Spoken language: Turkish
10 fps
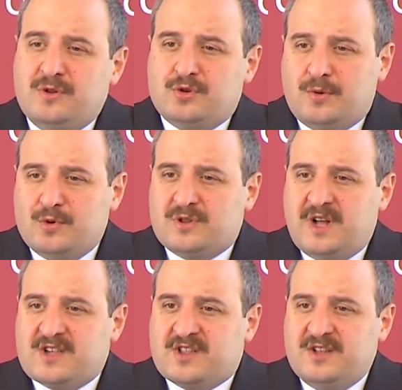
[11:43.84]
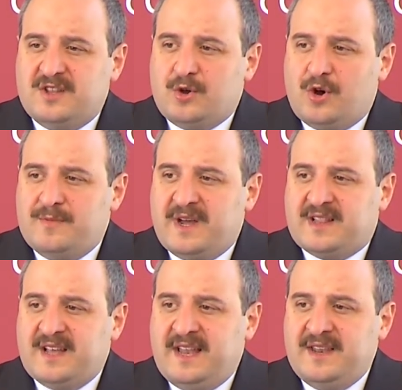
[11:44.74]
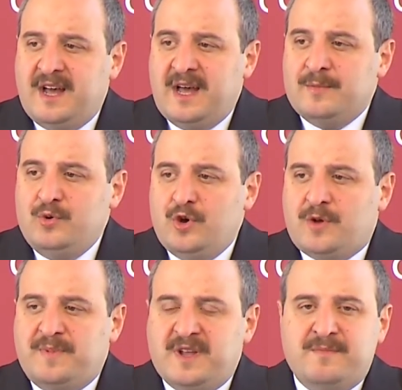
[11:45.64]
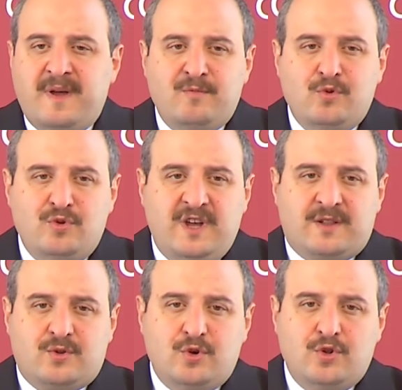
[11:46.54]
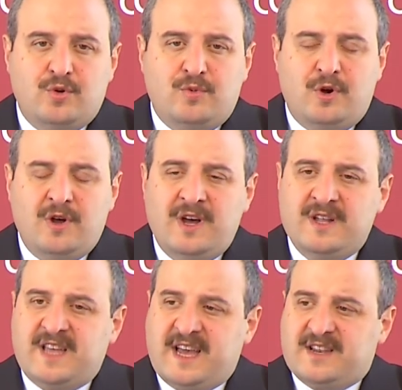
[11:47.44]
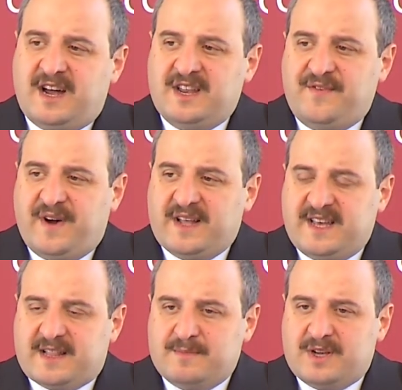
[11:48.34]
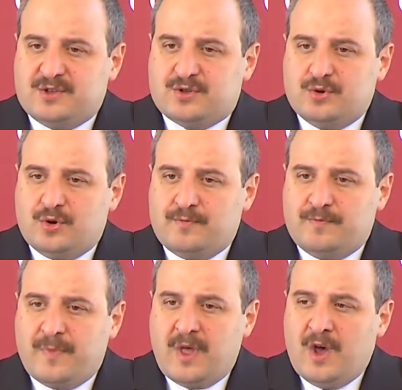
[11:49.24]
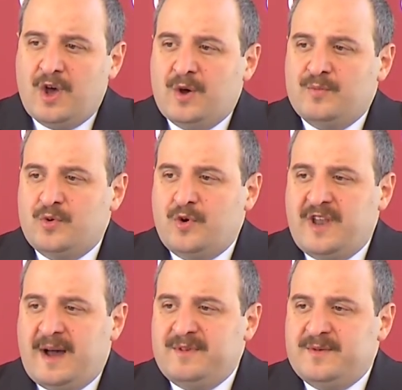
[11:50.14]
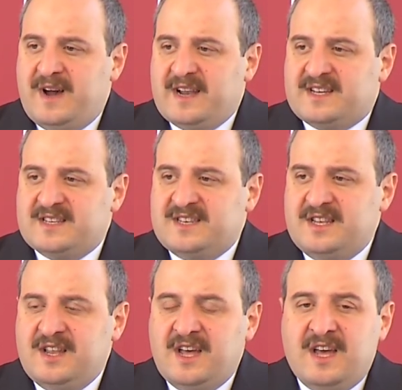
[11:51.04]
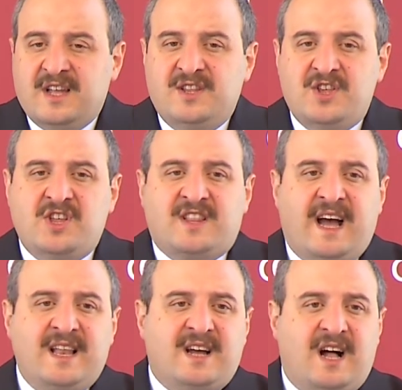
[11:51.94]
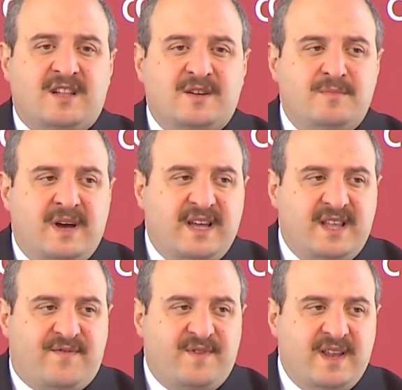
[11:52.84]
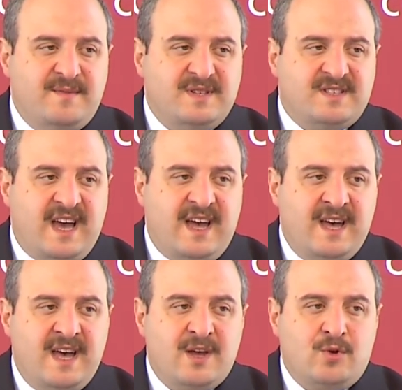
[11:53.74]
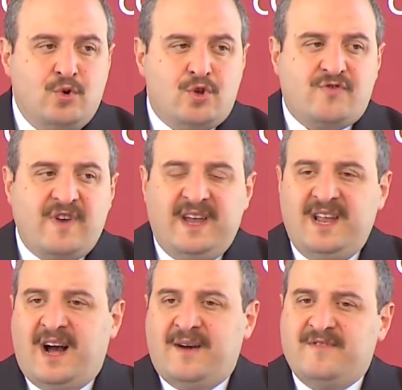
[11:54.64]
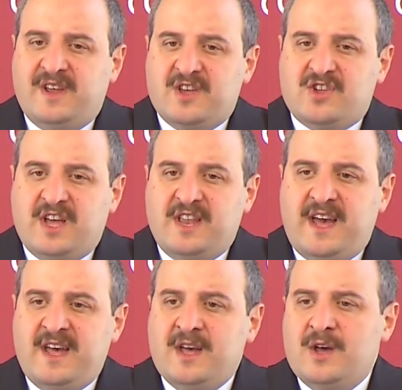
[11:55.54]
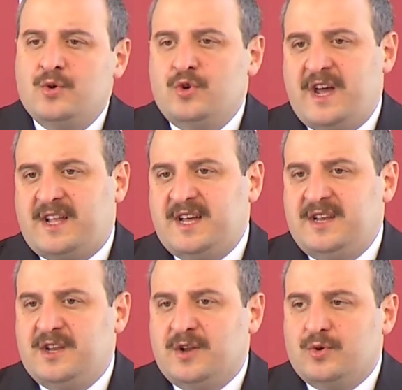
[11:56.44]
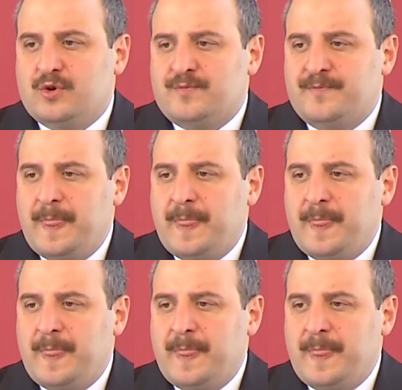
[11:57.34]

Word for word: somutlaştığını görmekten büyük bir memnuniyet duyduğumu tekrar ifade etmek istiyorum. Bu önemli merkezin dijital kalkınma hedeflerimize güç ve ilham vereceğine yürekten inanıyorum.